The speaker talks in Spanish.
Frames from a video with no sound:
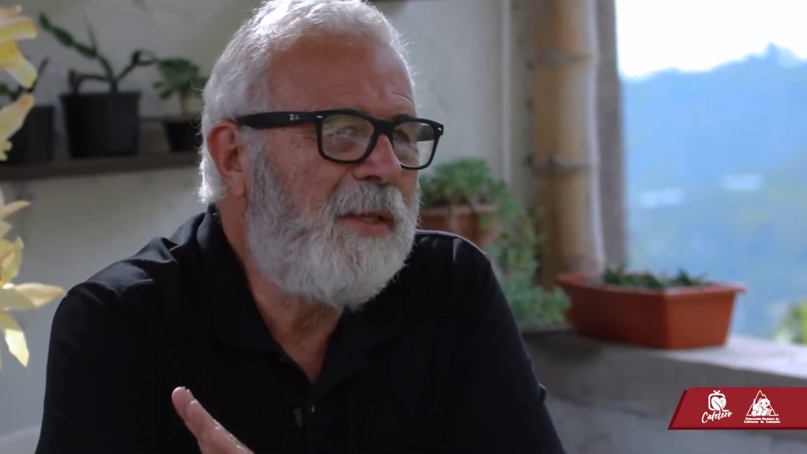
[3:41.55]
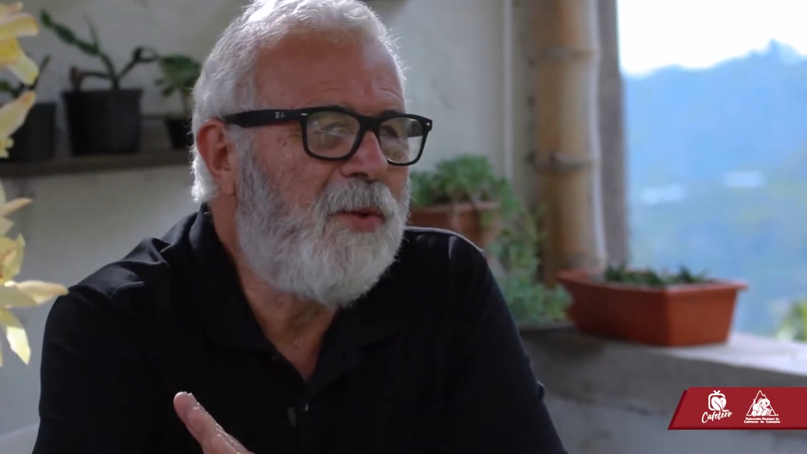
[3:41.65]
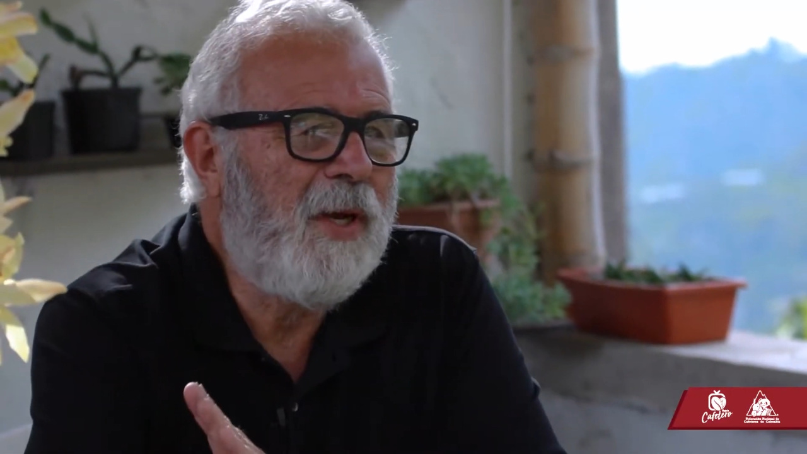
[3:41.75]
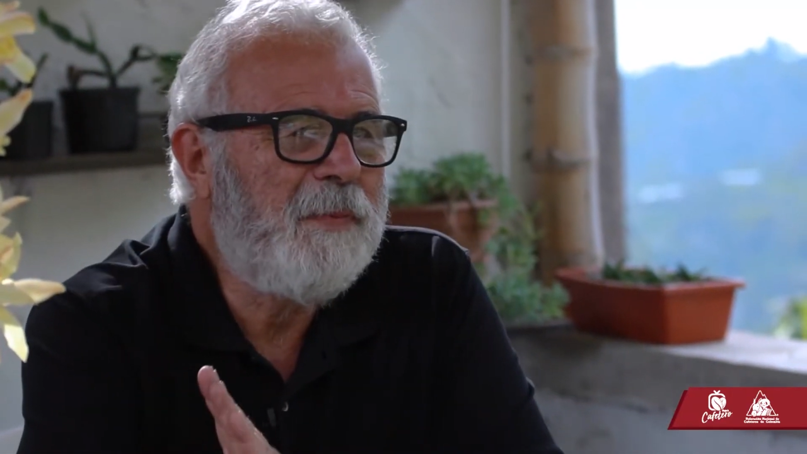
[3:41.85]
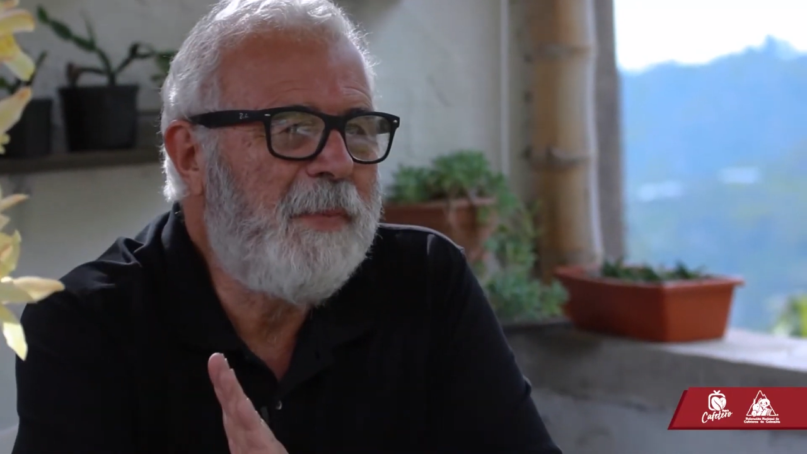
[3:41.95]
en
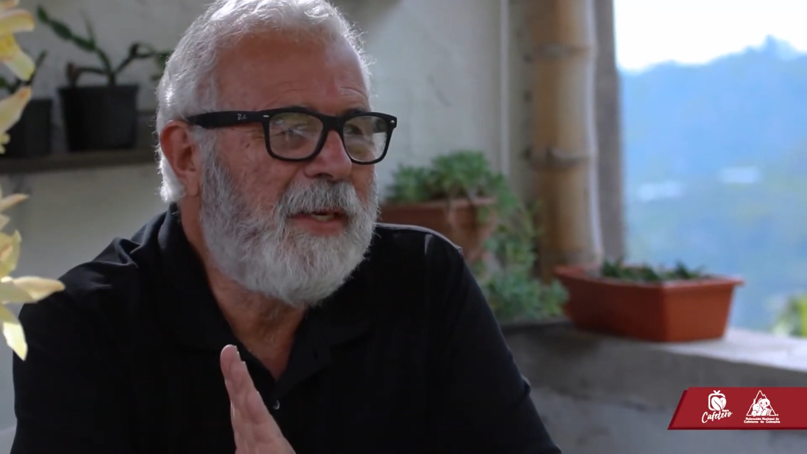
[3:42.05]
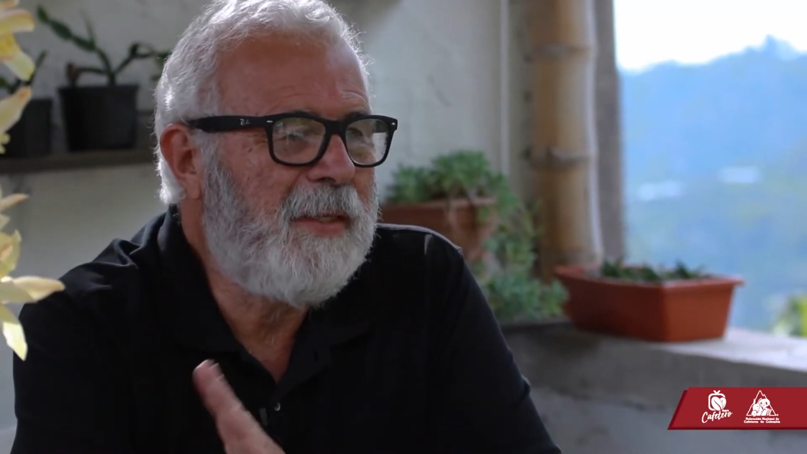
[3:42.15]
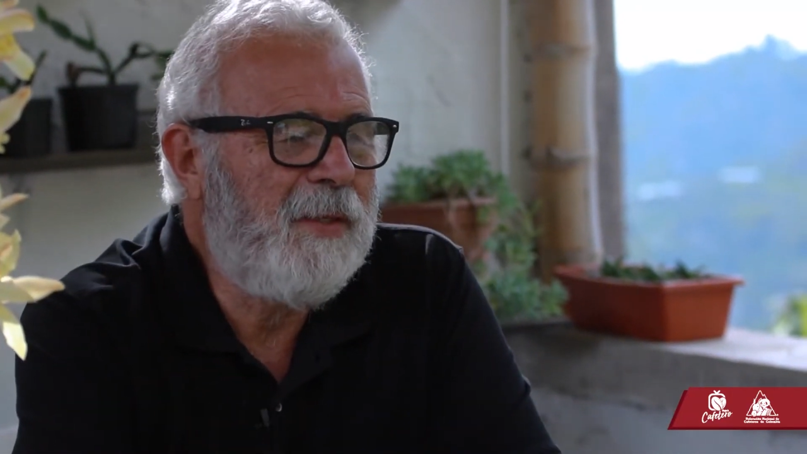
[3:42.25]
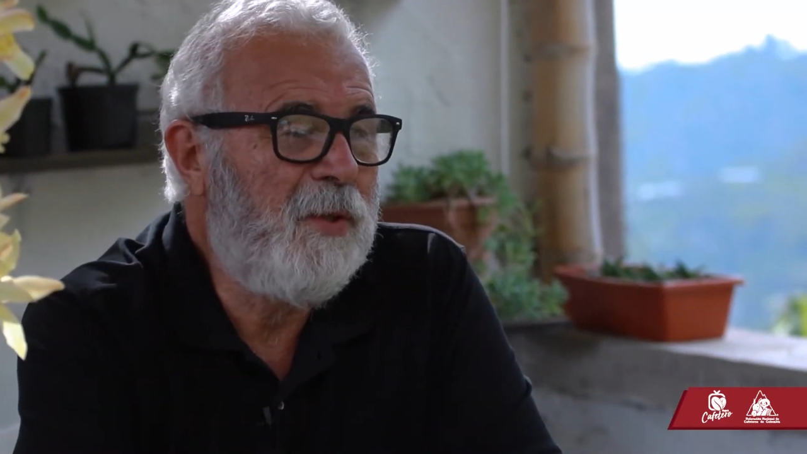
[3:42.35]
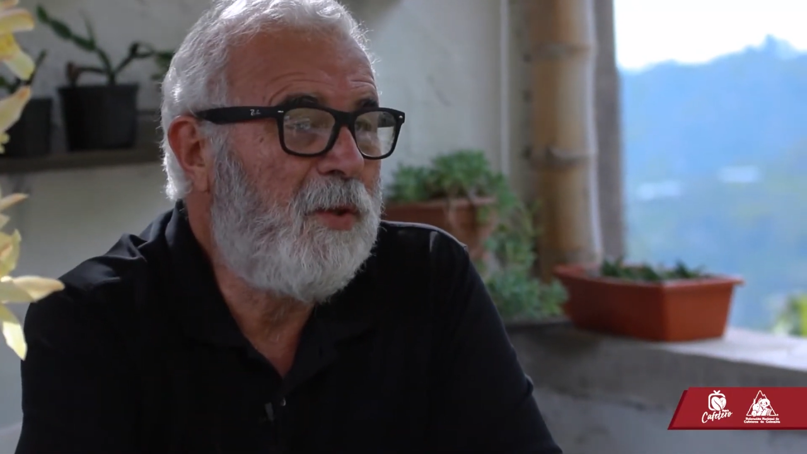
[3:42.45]
todas partes,
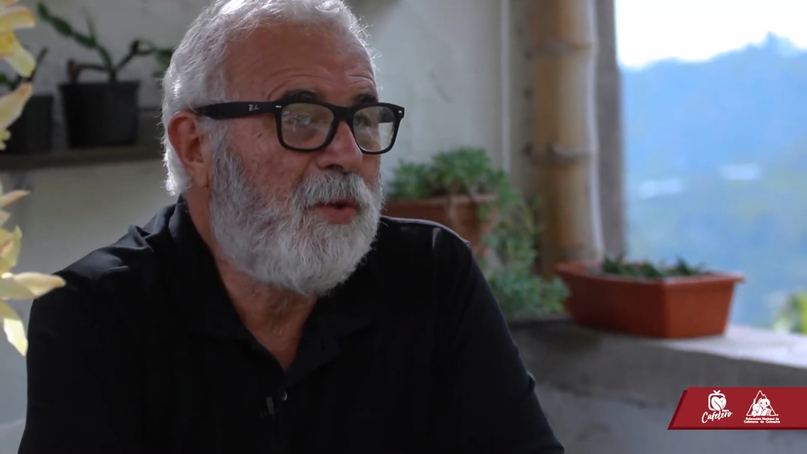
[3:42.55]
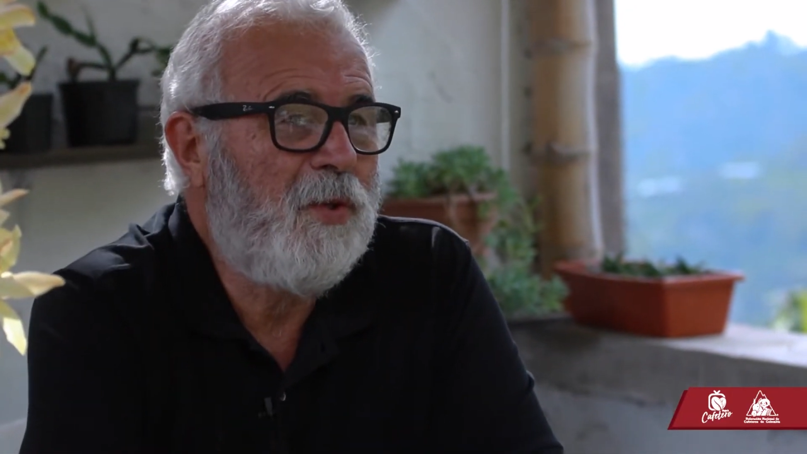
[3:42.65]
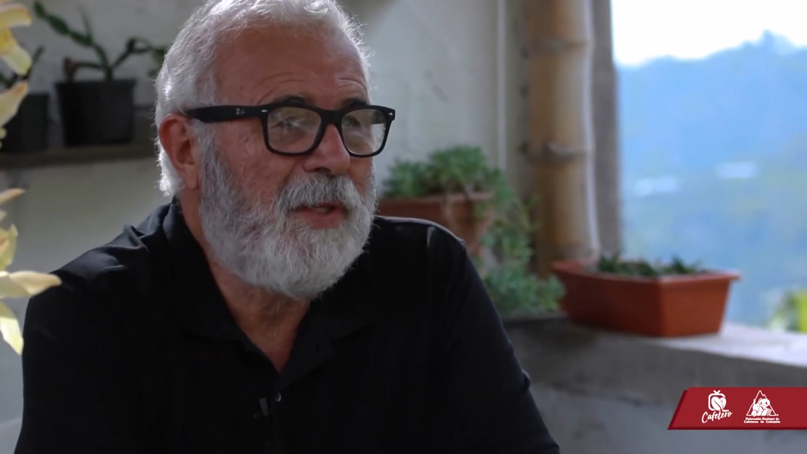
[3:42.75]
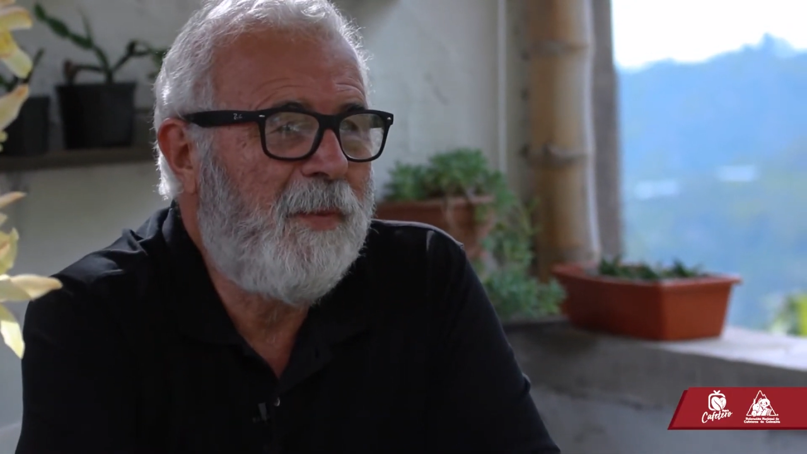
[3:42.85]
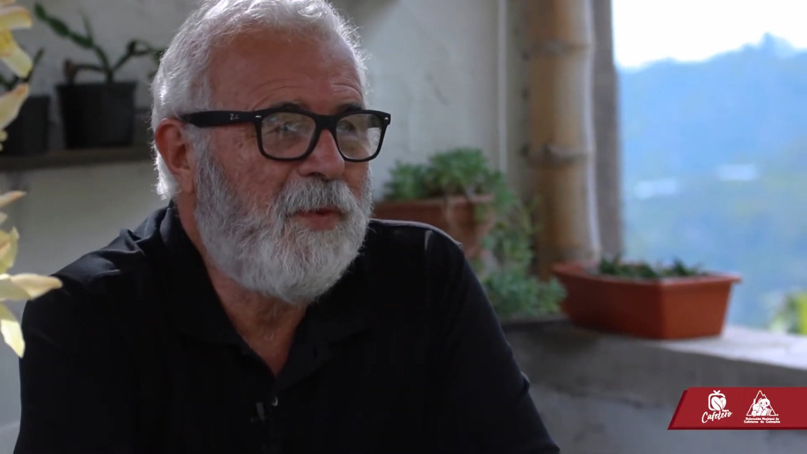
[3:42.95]
entonces
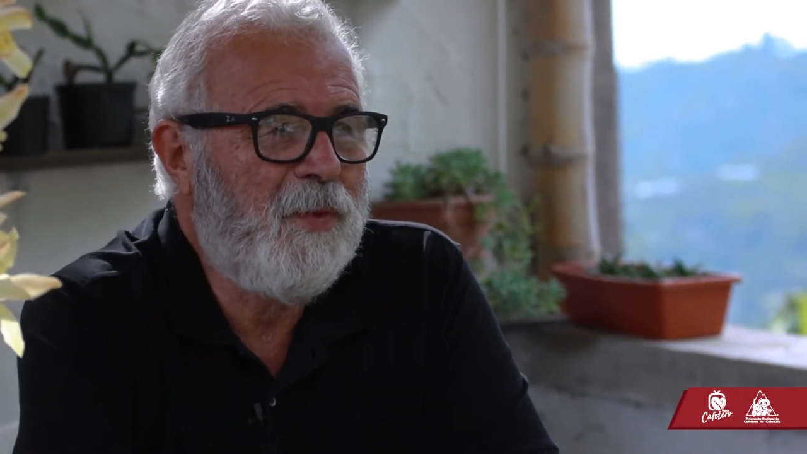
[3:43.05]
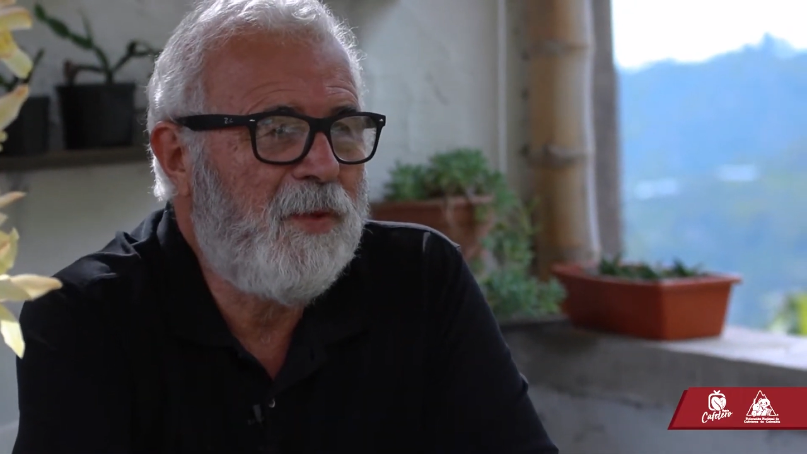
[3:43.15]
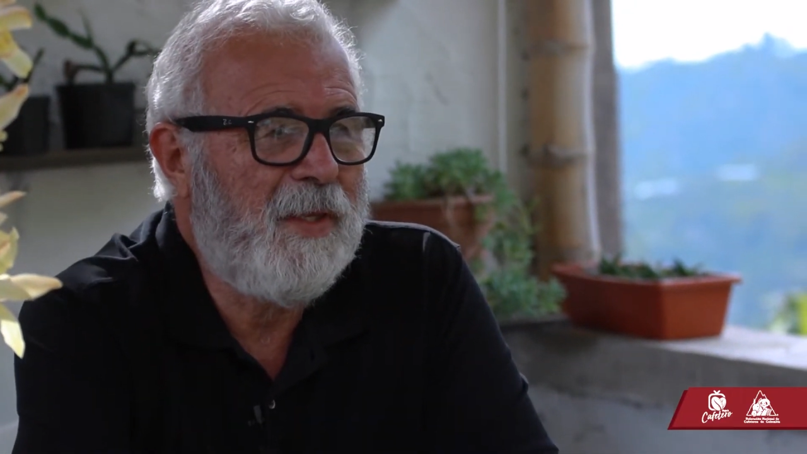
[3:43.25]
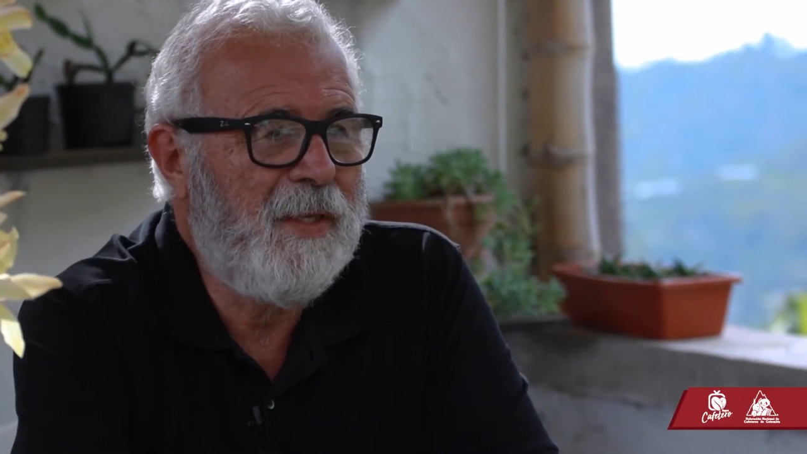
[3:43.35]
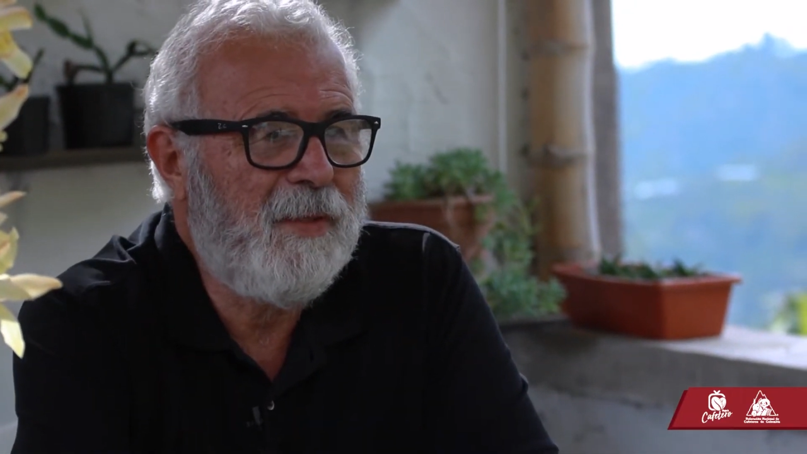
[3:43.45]
nosotros estamos
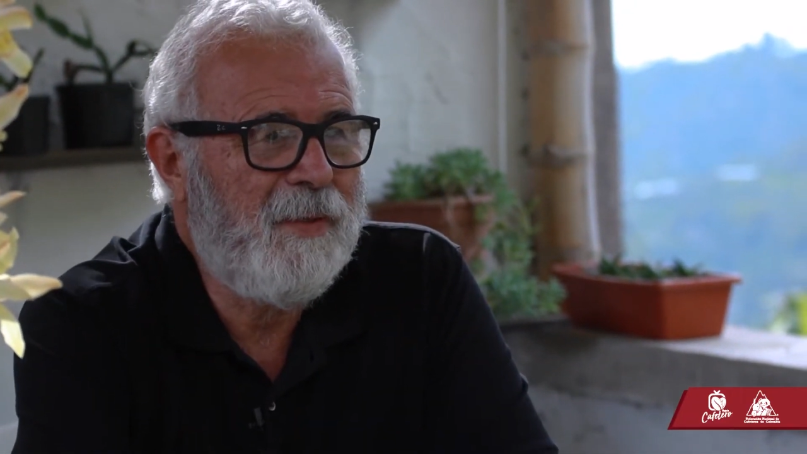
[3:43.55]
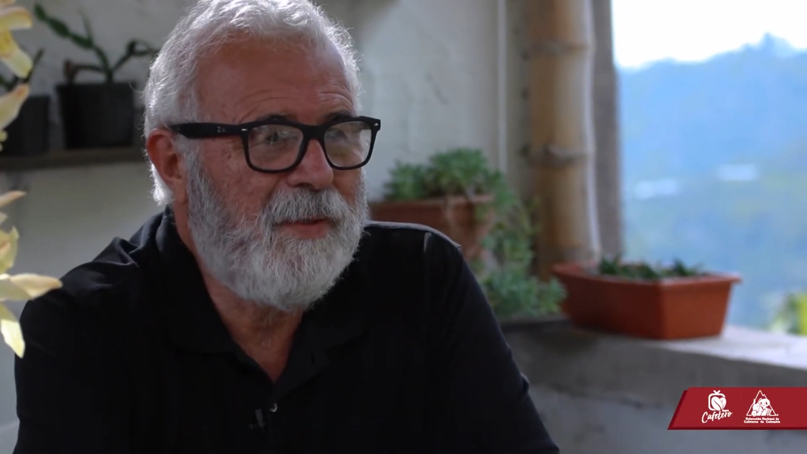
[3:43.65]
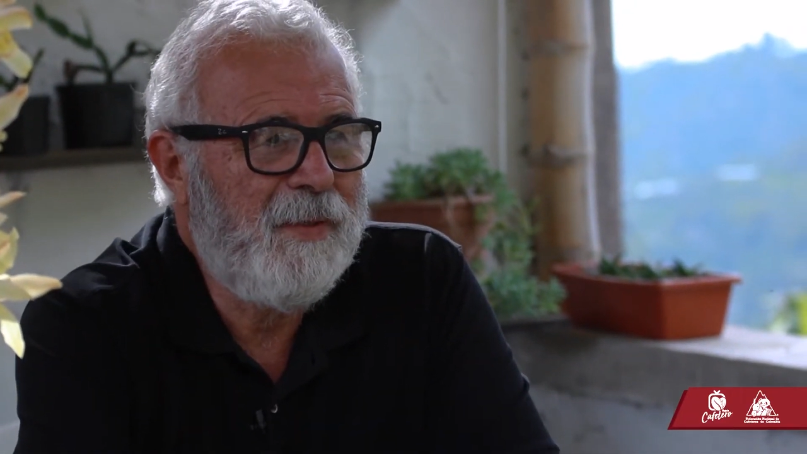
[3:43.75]
contentos.